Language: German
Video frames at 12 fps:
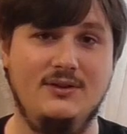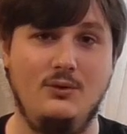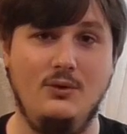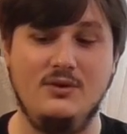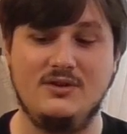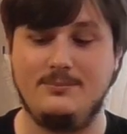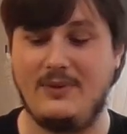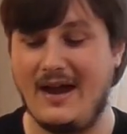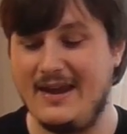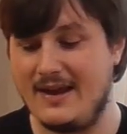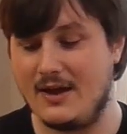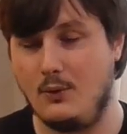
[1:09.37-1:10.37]
in Rot, bei
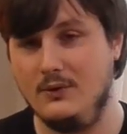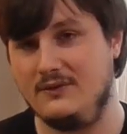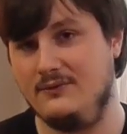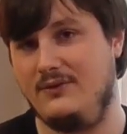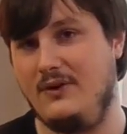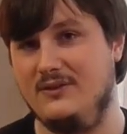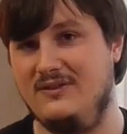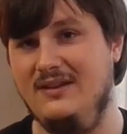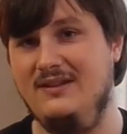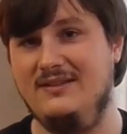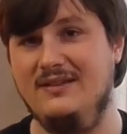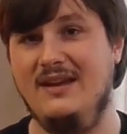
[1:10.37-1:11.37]
der großen
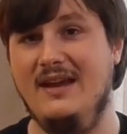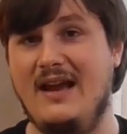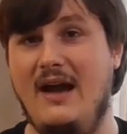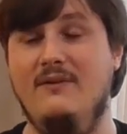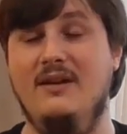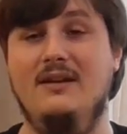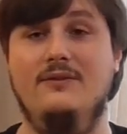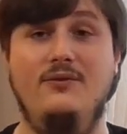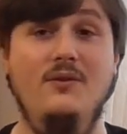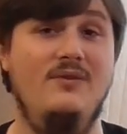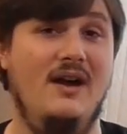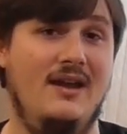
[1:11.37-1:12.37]
VCX hingegen haben wir den
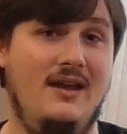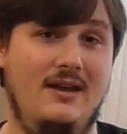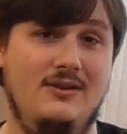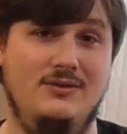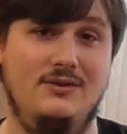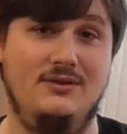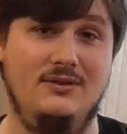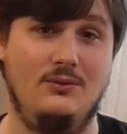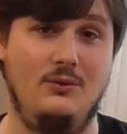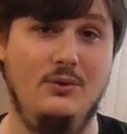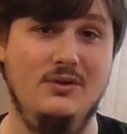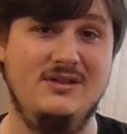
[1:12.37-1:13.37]
5er K-Turn in
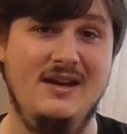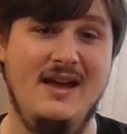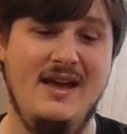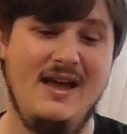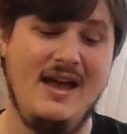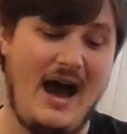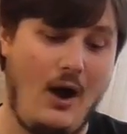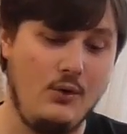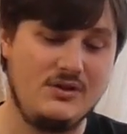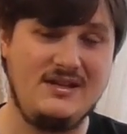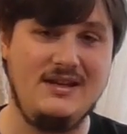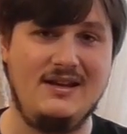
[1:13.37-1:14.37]
Rot. Auch
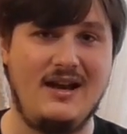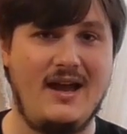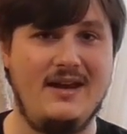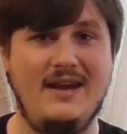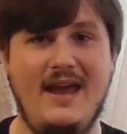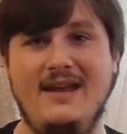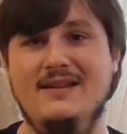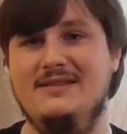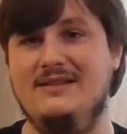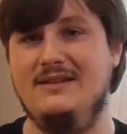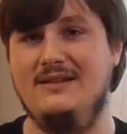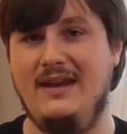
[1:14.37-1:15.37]
die kleinen Ecken
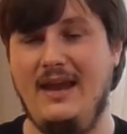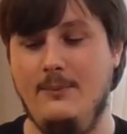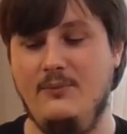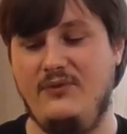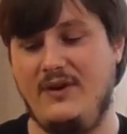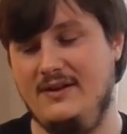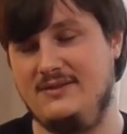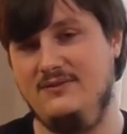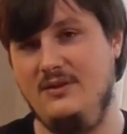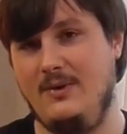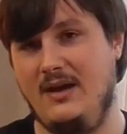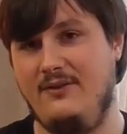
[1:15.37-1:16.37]
sind ebenfalls
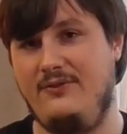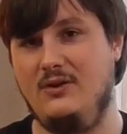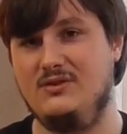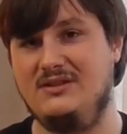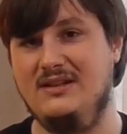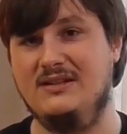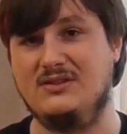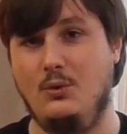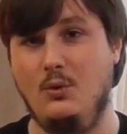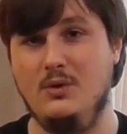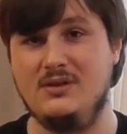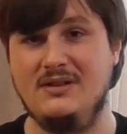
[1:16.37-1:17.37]
wie bei der VCX
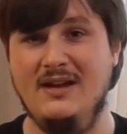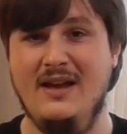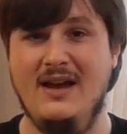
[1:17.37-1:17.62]
rot